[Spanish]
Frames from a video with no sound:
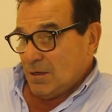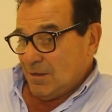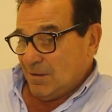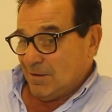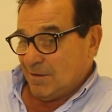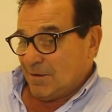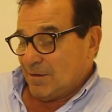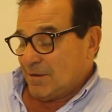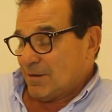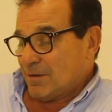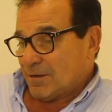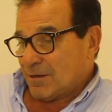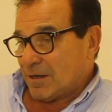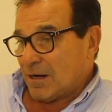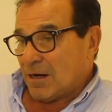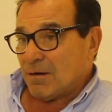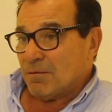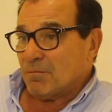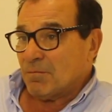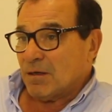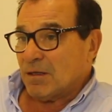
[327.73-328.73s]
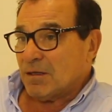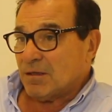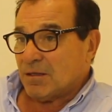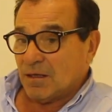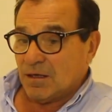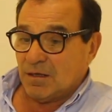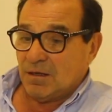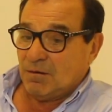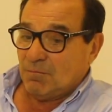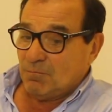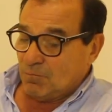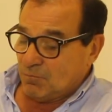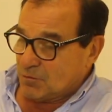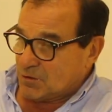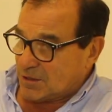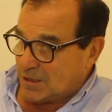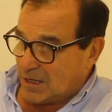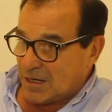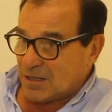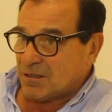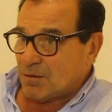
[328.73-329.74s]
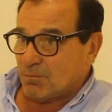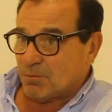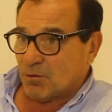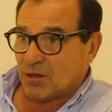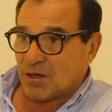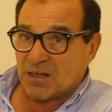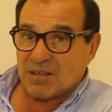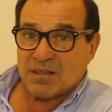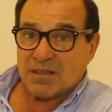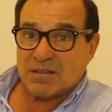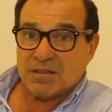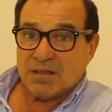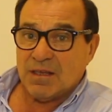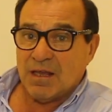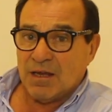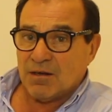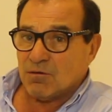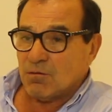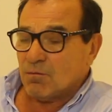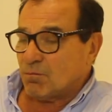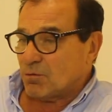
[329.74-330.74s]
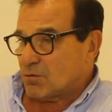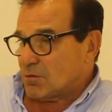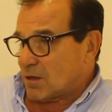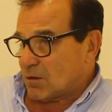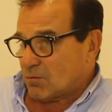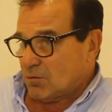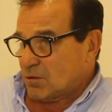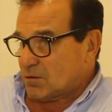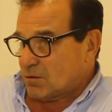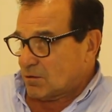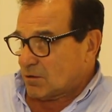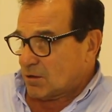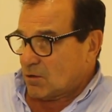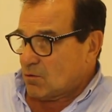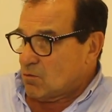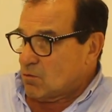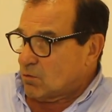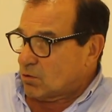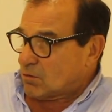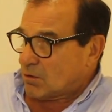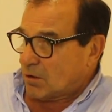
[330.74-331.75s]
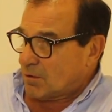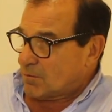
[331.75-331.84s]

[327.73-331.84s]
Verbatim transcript: eh, realmente se hace por necesidad, no por una cuestión de gusto.